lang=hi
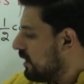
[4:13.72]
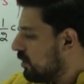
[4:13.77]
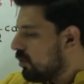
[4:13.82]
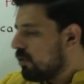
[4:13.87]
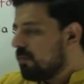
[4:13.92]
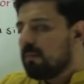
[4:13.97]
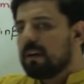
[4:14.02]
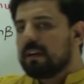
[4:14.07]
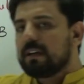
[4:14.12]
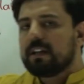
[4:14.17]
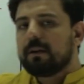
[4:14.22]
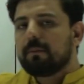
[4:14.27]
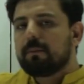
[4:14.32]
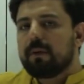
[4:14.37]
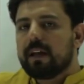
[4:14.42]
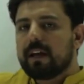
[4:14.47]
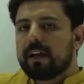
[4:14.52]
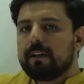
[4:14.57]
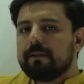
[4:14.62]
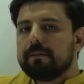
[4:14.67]
तीनों
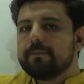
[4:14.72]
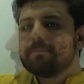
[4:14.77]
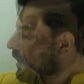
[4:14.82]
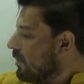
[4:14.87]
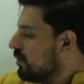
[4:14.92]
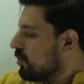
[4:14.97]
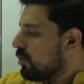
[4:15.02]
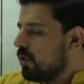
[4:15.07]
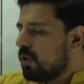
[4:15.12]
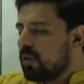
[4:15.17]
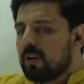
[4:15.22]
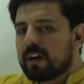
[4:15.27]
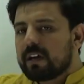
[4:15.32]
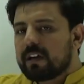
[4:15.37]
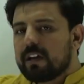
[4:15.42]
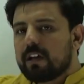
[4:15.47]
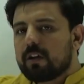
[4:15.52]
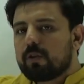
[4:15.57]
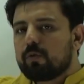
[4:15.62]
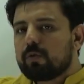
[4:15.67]
मल्टीप्लाई दो
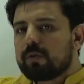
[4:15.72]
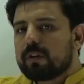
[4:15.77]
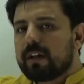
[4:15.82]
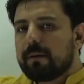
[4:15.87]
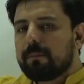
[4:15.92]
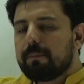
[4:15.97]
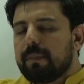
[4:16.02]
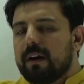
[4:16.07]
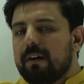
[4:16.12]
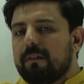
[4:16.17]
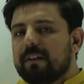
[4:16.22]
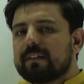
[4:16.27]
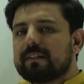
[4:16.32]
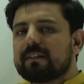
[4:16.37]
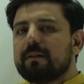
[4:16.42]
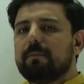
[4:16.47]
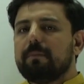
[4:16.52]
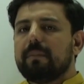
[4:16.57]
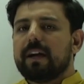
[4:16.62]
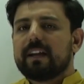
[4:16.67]
अंडर रूट हैं पावर्स
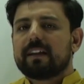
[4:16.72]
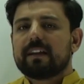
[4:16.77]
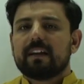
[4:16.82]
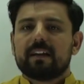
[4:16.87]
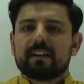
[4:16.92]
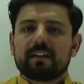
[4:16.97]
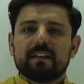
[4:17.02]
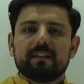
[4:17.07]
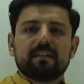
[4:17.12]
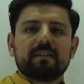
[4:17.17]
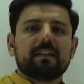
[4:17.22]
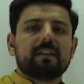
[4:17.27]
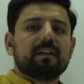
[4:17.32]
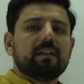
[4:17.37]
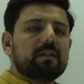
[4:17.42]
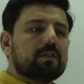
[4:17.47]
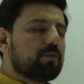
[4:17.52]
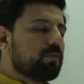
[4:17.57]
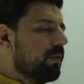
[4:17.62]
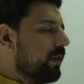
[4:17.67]
कंबाइन करके
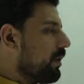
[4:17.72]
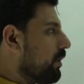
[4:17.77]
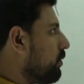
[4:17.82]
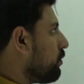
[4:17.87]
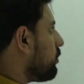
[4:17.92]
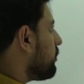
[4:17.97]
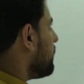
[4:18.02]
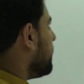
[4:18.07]
सिंगल स्क्वायर रूट